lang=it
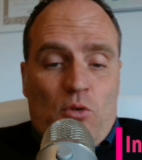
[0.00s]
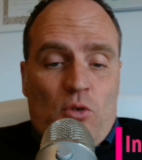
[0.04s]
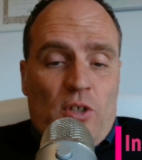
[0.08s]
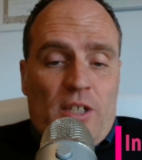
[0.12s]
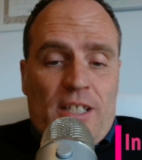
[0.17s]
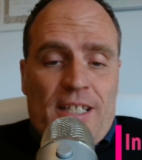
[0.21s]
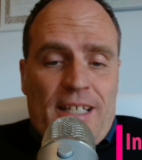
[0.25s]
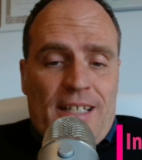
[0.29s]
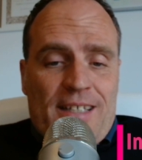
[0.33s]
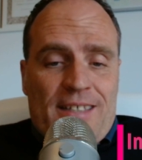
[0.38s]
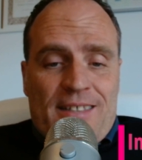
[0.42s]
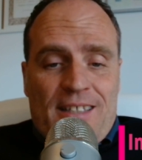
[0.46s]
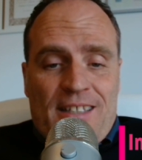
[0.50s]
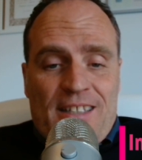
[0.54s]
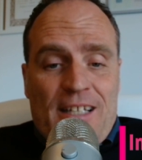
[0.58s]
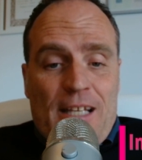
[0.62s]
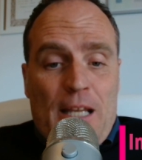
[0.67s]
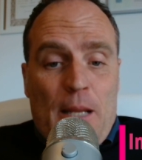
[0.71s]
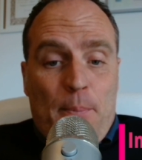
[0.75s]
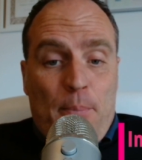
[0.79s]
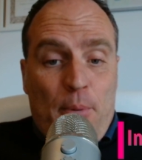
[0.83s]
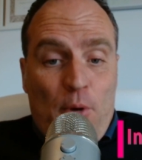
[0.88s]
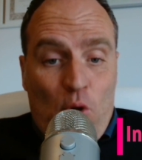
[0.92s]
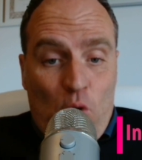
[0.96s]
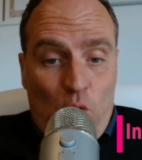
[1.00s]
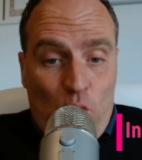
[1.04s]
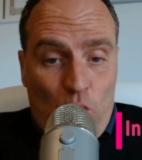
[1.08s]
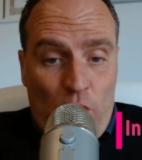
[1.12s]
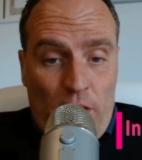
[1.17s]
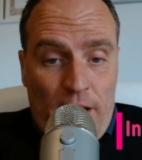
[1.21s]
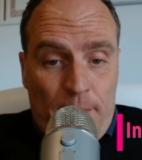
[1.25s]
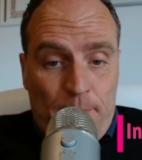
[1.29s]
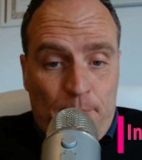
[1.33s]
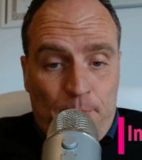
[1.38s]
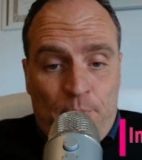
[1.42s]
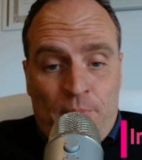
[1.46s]
richieste delle
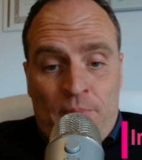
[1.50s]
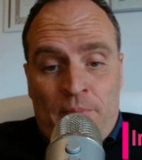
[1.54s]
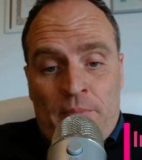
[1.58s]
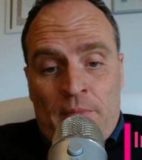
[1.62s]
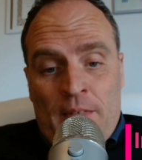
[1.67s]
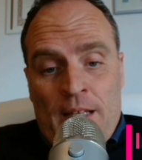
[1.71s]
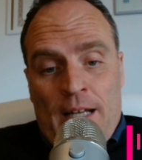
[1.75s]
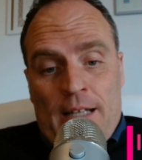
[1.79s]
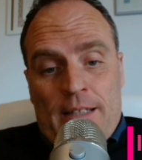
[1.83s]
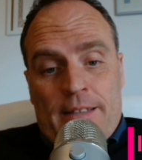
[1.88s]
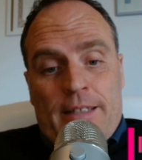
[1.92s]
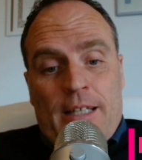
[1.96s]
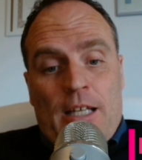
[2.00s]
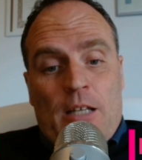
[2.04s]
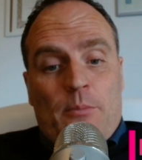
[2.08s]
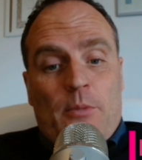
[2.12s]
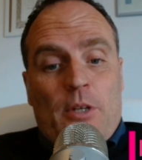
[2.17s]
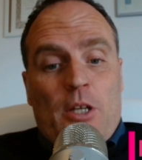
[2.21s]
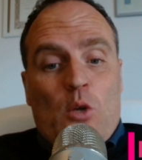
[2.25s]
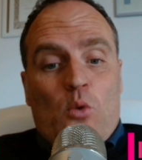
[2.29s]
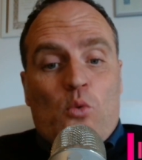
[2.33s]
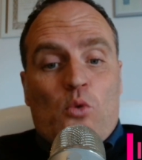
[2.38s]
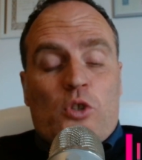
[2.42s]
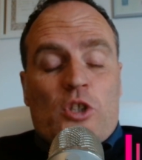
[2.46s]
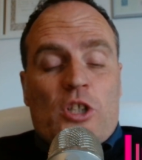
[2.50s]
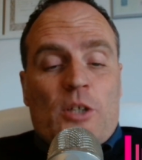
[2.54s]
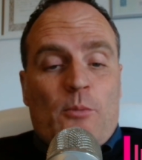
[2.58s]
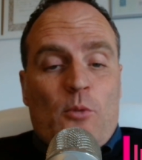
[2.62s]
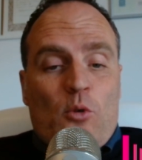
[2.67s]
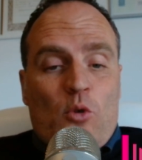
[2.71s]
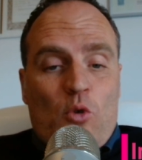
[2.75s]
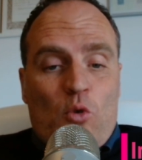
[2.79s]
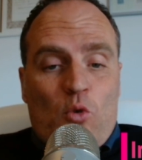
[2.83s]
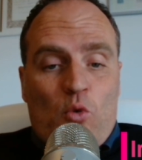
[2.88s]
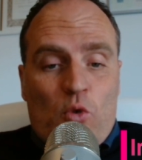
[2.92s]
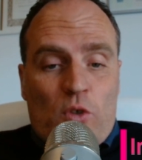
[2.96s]
proroghe al termine
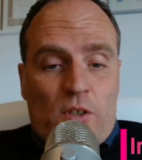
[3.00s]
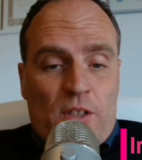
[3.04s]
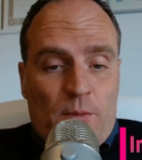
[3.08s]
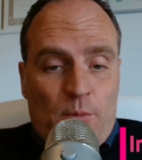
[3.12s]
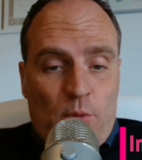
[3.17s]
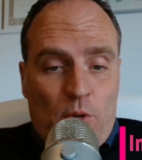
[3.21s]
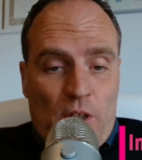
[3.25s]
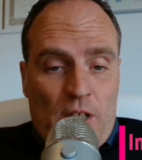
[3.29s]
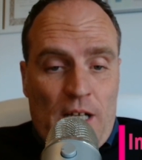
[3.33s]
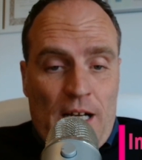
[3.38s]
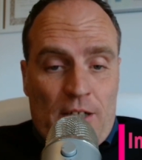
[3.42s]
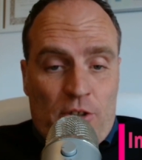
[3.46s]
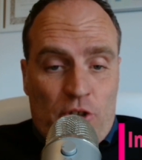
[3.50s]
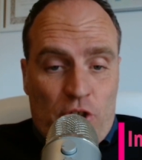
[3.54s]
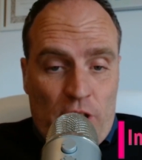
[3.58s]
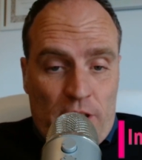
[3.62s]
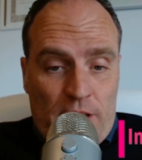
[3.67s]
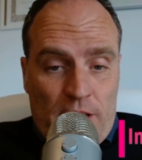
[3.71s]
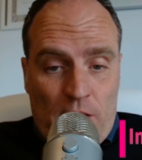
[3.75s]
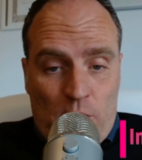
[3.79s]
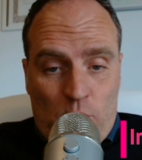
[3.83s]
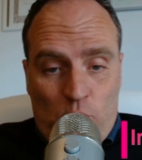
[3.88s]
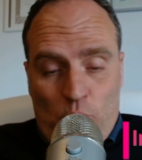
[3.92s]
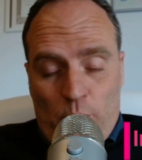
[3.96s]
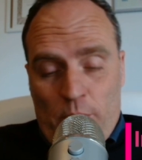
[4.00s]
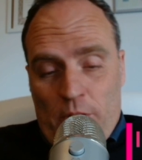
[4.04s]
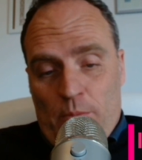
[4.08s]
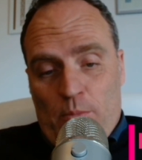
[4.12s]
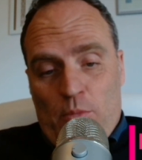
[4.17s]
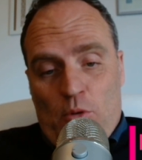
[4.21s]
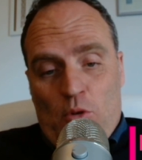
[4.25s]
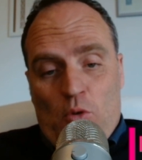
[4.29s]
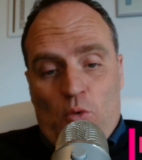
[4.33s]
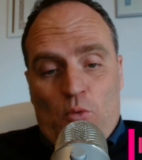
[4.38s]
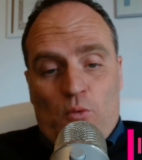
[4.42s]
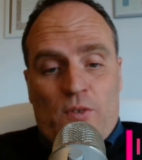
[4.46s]
ultimo con cui si può accedere al super
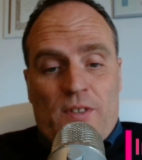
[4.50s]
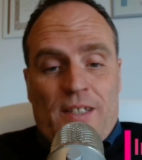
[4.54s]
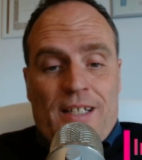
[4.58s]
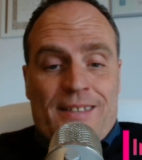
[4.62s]
bonus.